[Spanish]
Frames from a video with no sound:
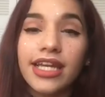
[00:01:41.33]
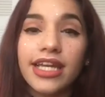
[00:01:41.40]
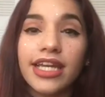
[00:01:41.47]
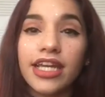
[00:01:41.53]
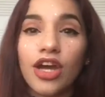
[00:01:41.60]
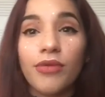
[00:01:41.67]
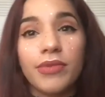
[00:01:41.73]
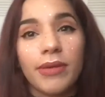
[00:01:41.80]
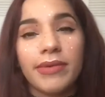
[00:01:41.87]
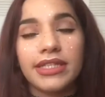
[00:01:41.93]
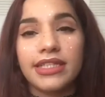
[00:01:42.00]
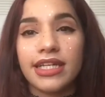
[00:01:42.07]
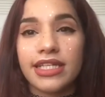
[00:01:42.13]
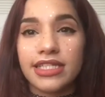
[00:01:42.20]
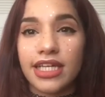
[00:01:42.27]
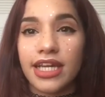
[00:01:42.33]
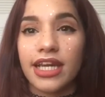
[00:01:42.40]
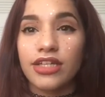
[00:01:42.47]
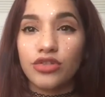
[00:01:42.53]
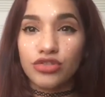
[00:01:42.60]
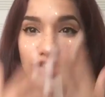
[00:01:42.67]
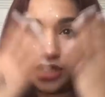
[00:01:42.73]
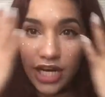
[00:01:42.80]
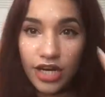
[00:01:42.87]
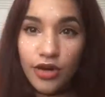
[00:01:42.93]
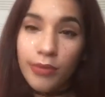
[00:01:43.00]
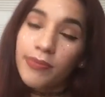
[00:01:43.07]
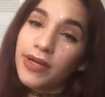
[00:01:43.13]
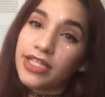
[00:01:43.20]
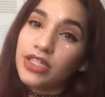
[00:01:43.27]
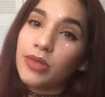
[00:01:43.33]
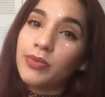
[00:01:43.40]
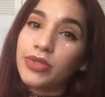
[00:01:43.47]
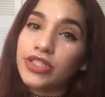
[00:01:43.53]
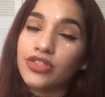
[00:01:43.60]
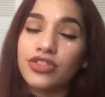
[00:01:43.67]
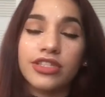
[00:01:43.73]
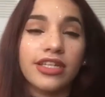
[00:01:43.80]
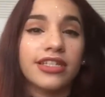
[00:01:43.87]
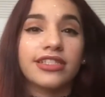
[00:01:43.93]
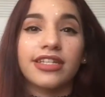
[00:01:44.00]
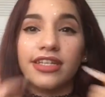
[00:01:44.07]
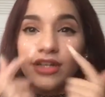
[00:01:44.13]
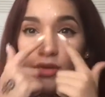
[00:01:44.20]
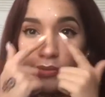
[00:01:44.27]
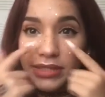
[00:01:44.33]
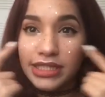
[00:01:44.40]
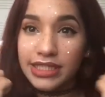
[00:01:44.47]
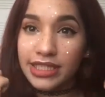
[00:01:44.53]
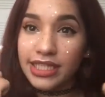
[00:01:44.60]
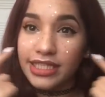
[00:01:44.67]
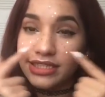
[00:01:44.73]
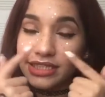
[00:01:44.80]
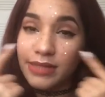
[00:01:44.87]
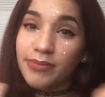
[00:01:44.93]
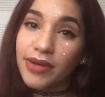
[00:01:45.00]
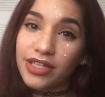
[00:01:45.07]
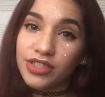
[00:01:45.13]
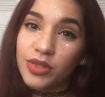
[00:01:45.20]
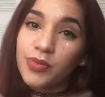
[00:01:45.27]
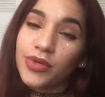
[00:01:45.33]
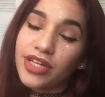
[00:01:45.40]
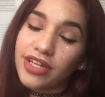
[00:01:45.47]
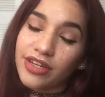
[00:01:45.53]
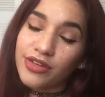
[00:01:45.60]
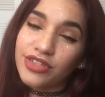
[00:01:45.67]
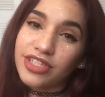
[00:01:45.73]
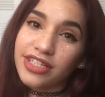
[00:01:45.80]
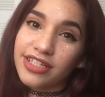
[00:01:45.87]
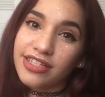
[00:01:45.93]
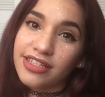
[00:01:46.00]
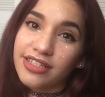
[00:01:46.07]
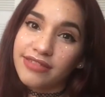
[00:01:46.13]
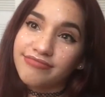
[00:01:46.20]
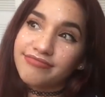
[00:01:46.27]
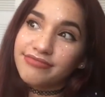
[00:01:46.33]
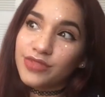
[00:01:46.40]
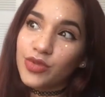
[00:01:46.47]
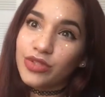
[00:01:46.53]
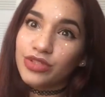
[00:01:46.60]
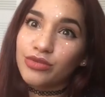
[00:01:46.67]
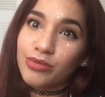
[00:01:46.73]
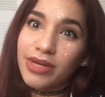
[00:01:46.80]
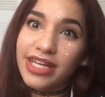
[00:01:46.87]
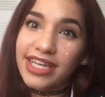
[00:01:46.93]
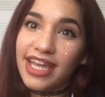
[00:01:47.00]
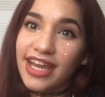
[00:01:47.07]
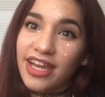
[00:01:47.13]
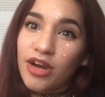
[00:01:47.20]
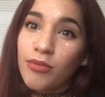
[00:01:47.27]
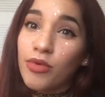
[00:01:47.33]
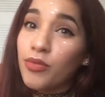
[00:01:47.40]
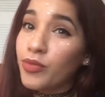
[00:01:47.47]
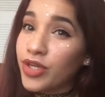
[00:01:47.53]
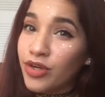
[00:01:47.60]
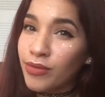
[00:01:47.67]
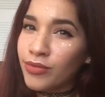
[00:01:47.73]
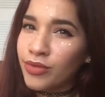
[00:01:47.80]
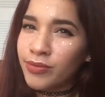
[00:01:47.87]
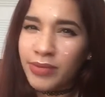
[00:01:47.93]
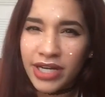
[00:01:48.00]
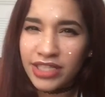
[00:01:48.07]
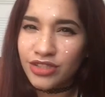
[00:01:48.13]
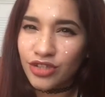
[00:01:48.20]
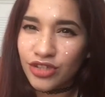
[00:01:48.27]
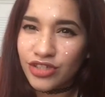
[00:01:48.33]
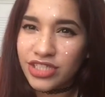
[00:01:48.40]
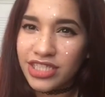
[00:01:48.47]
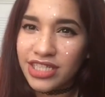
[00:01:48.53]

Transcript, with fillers: y obviamente les dejé el tutorial completo por si ustedes quieren omitir este paso porque yo sé que no es un maquillaje como muy común para todos los